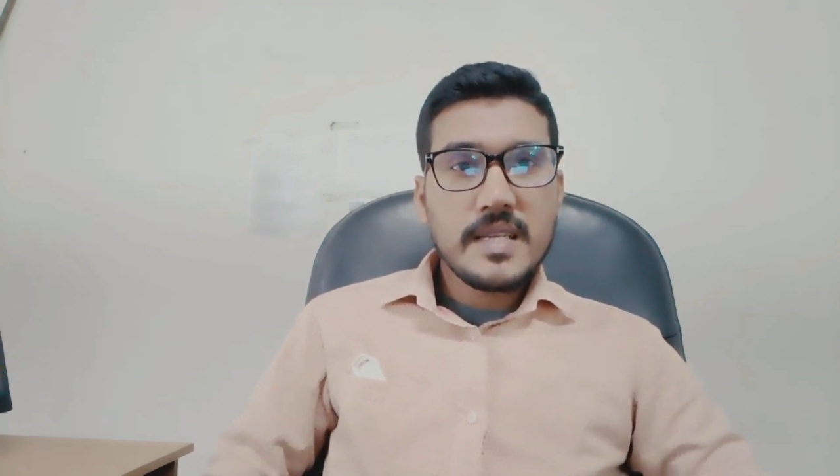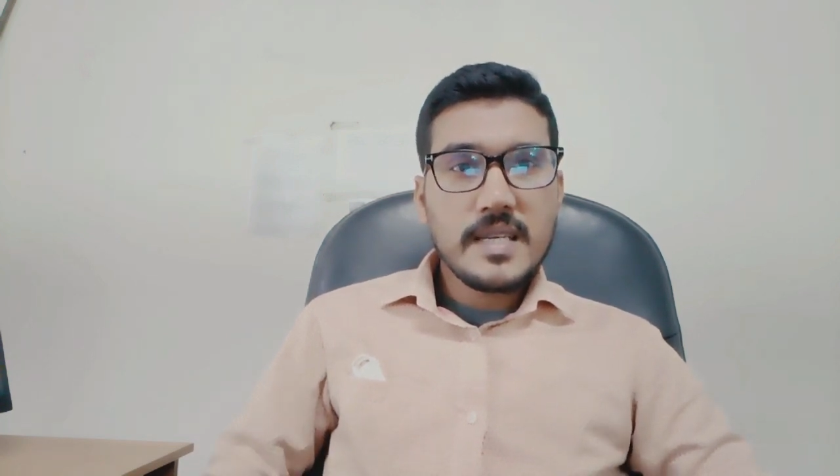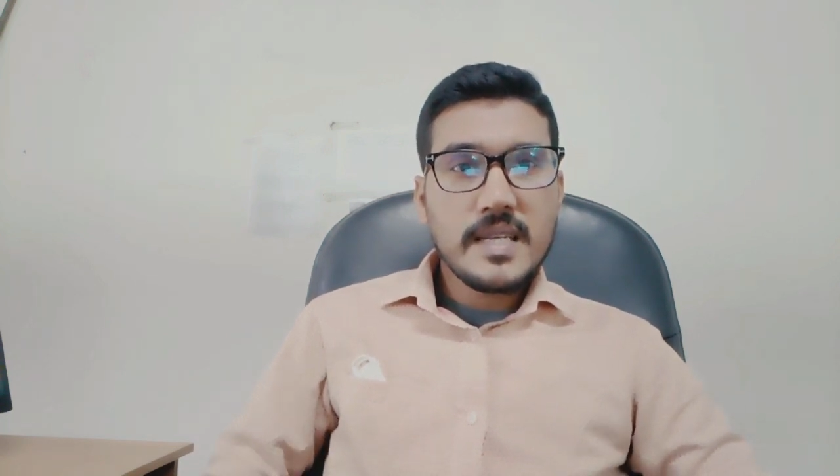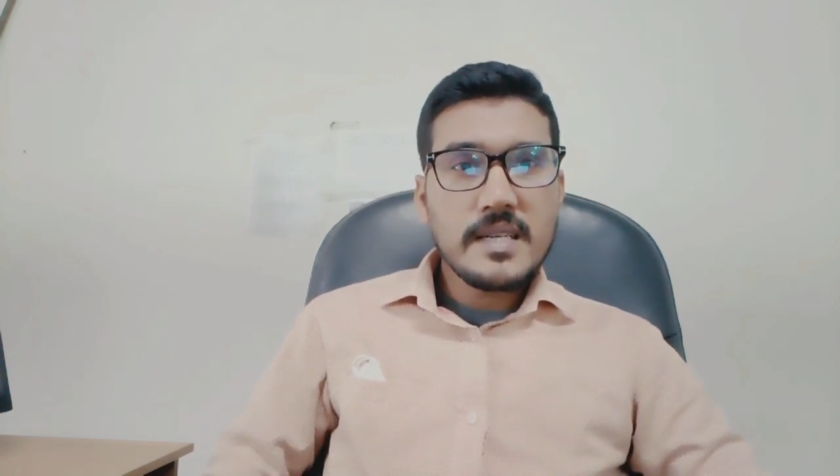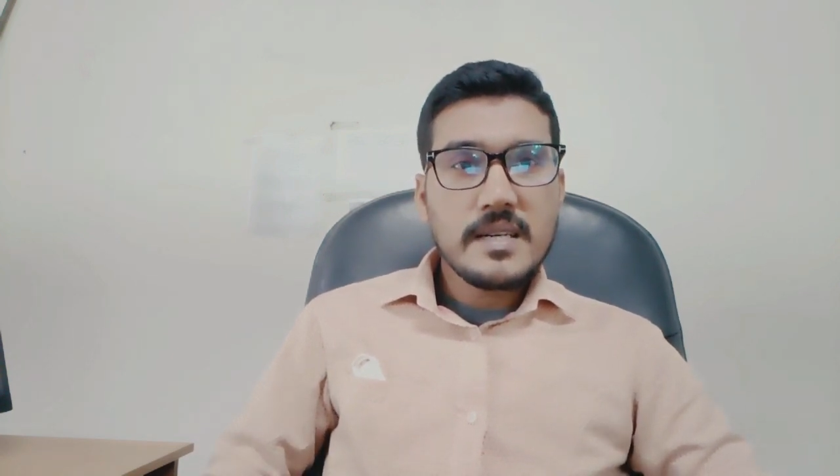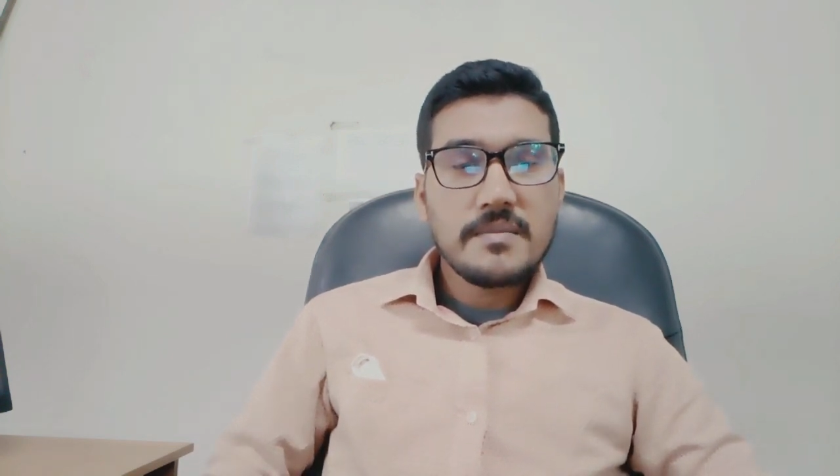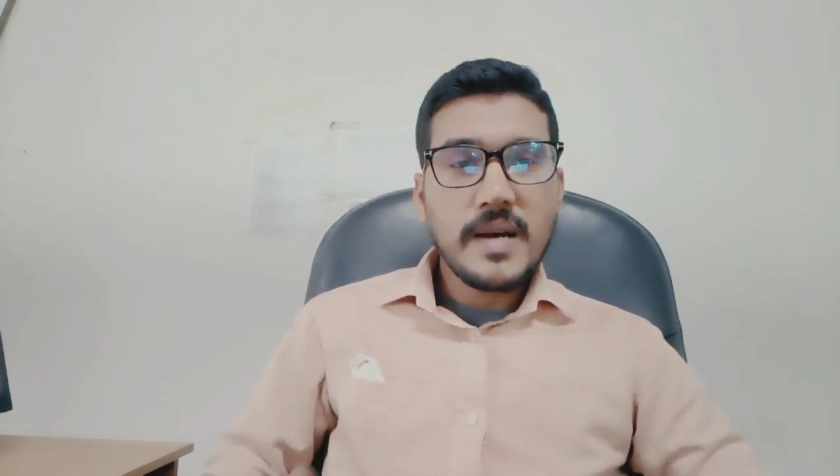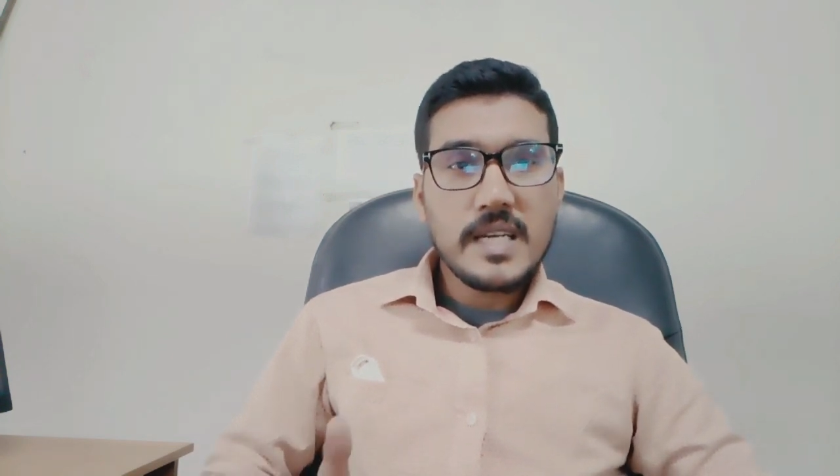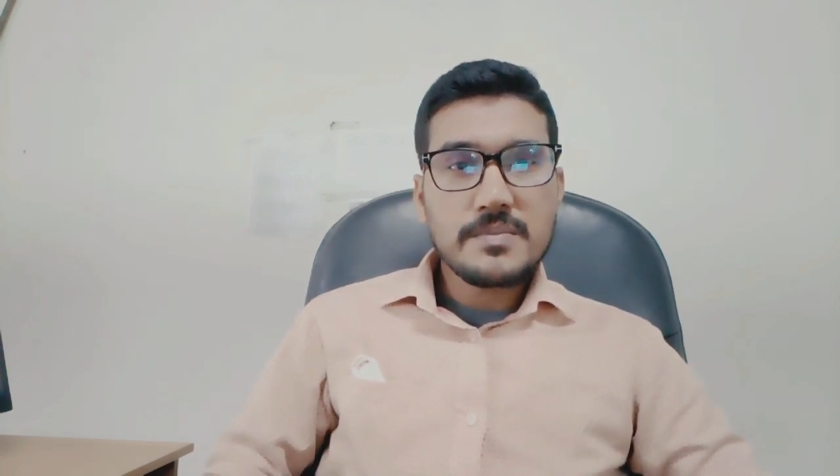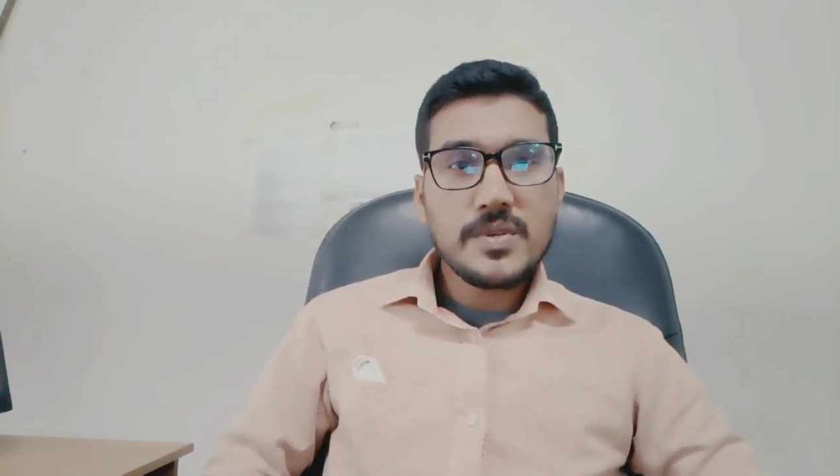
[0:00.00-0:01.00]
এর
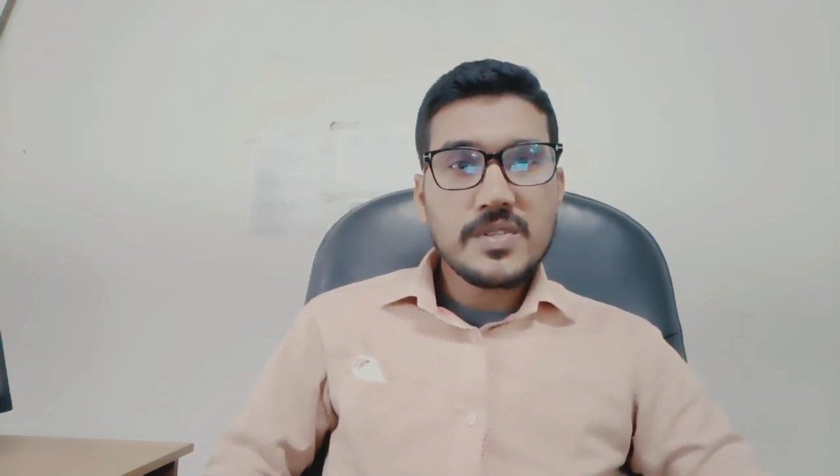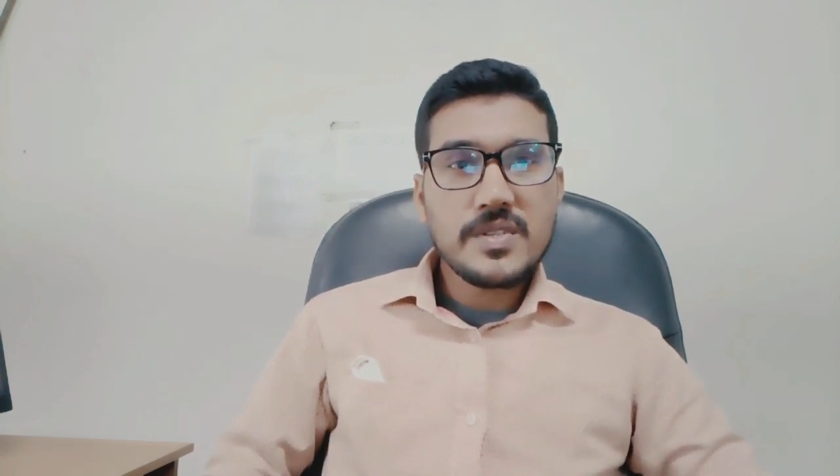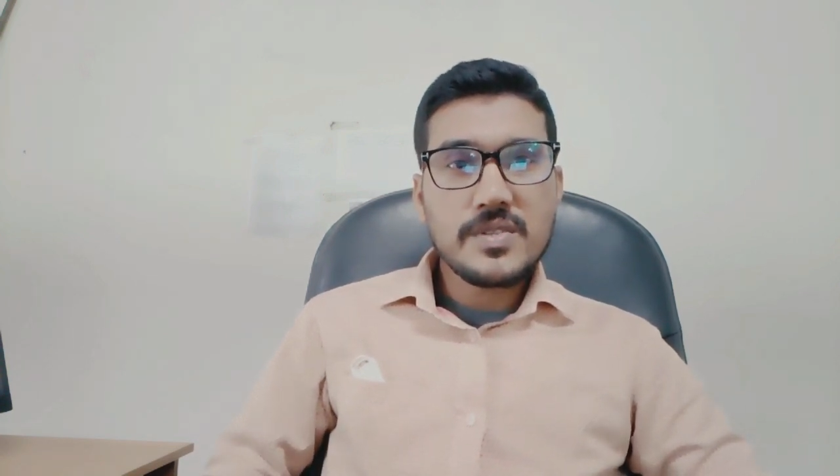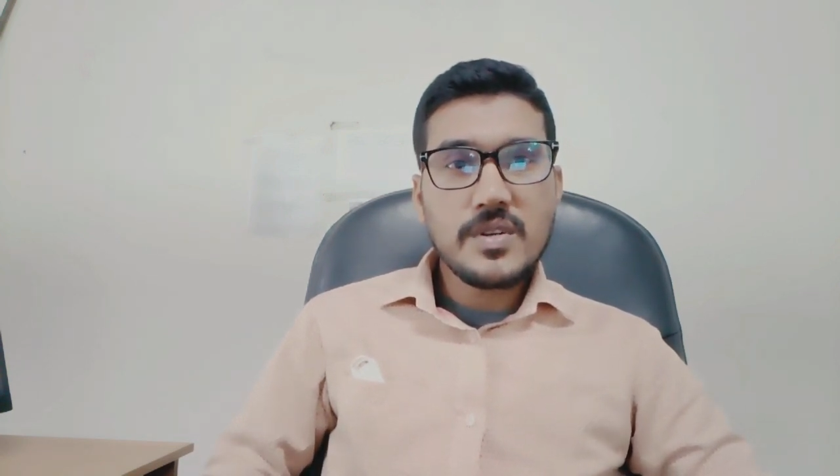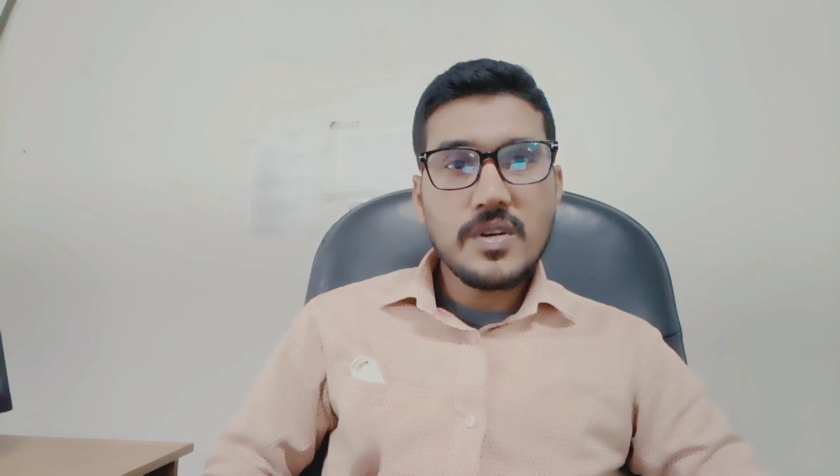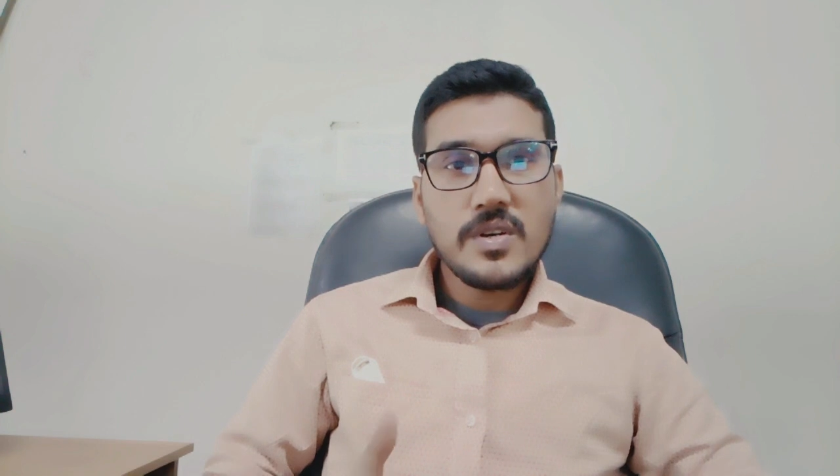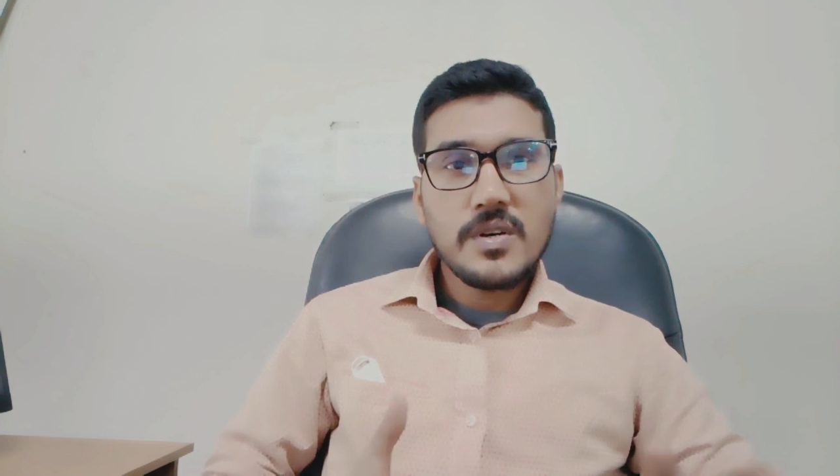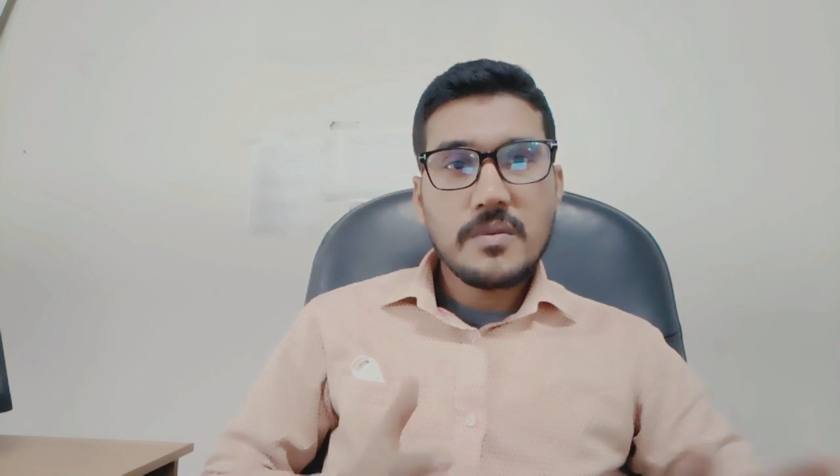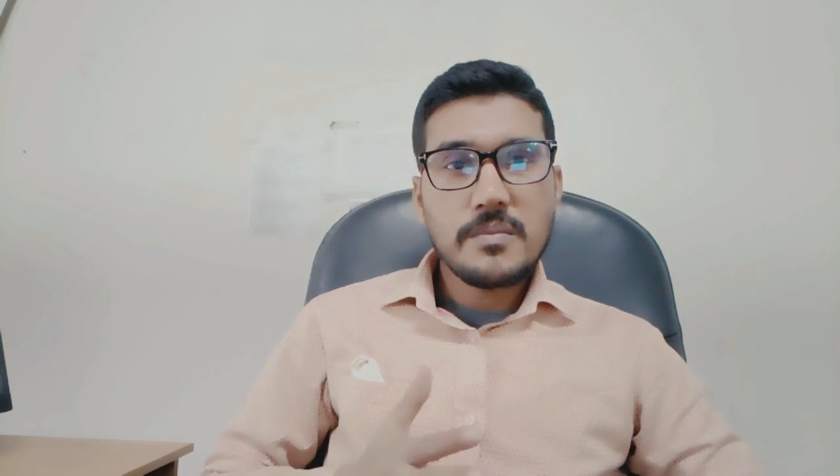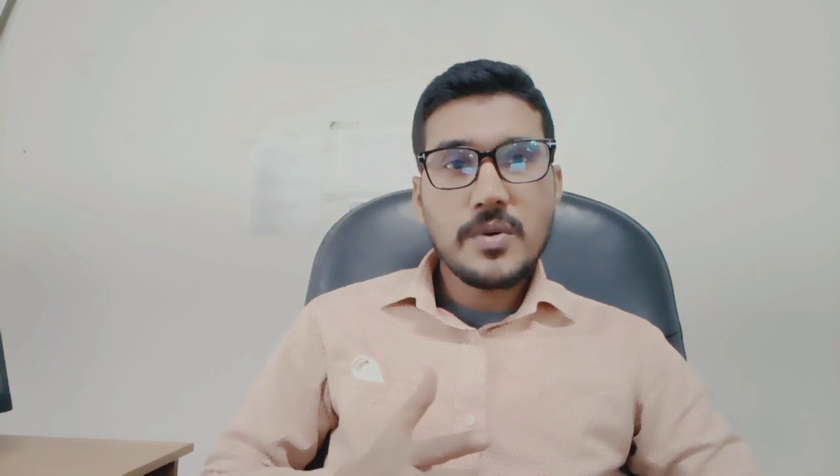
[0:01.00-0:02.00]
ফার্স্ট প্রসেস হলো
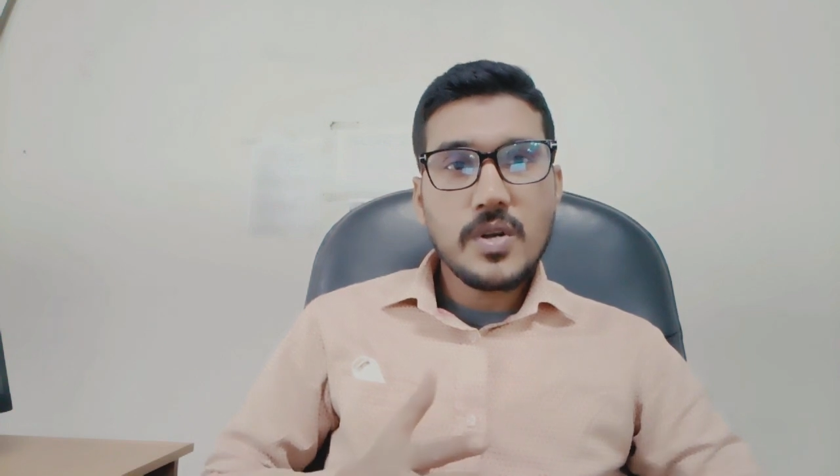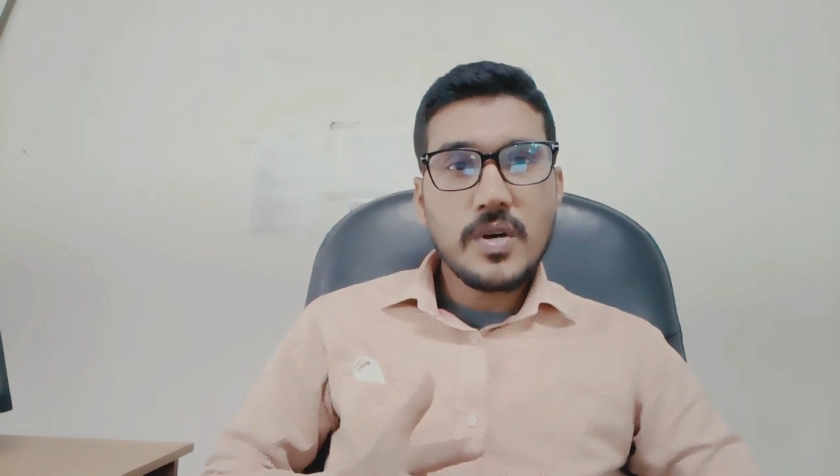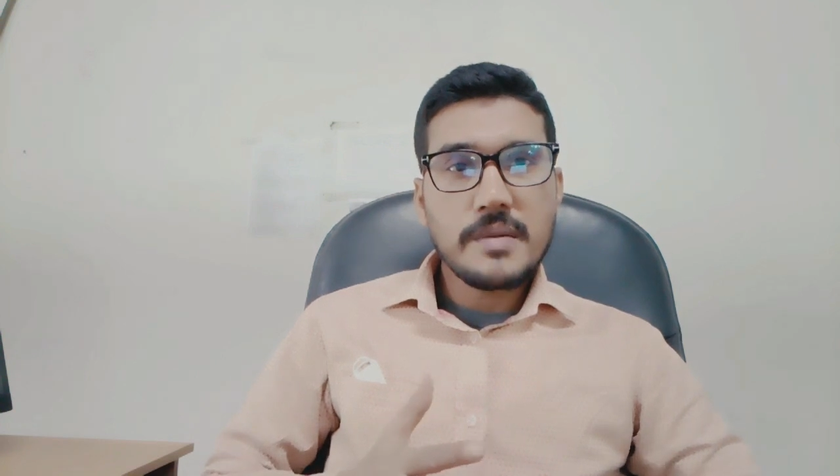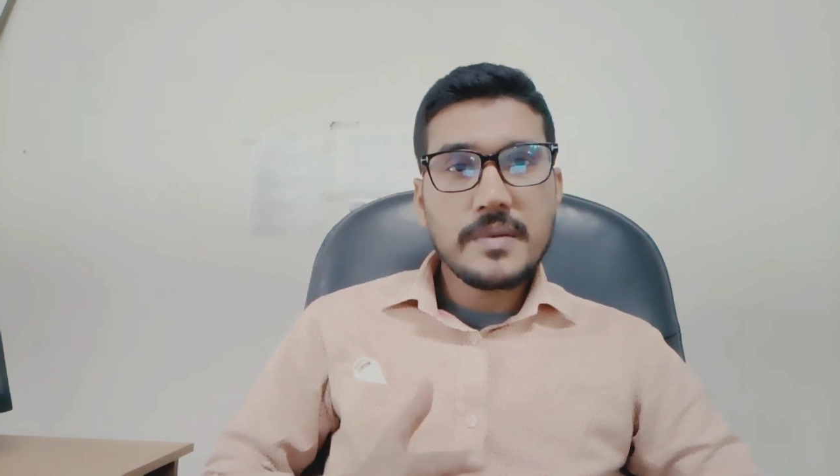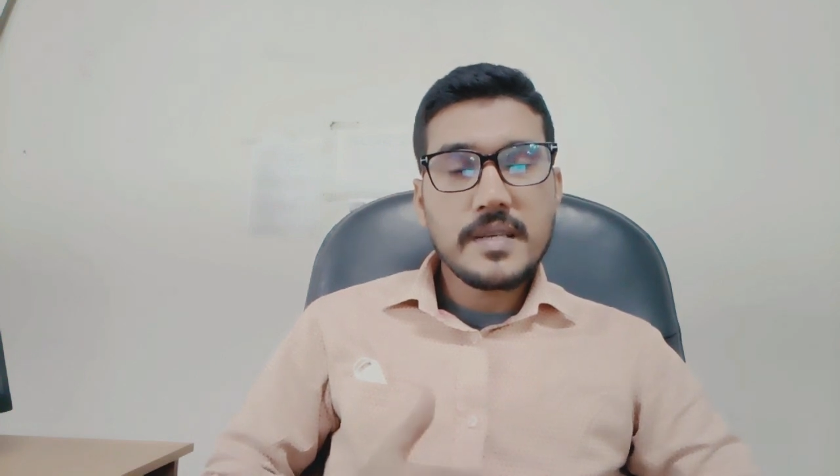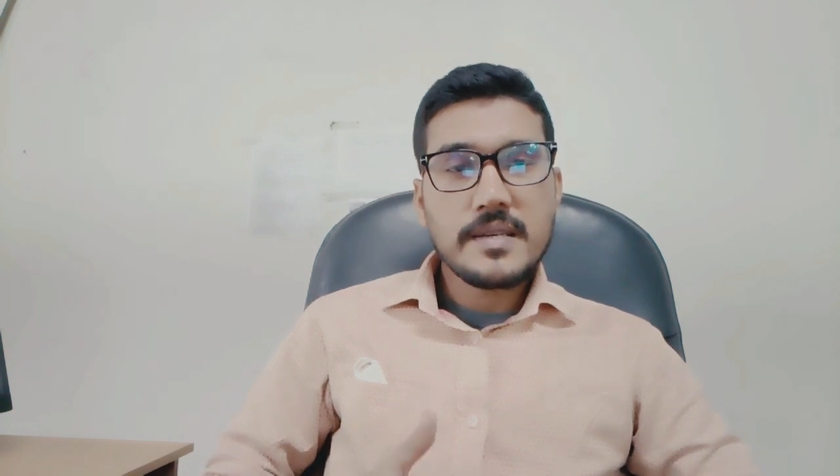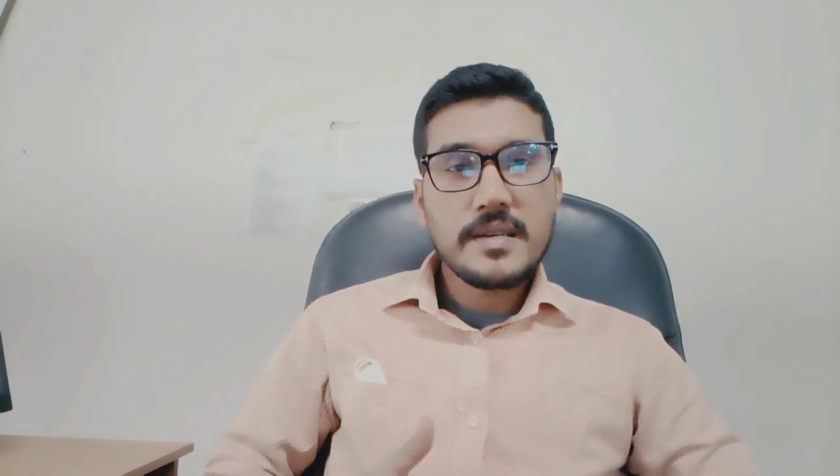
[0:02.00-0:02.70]
বল ওয়ার্পিং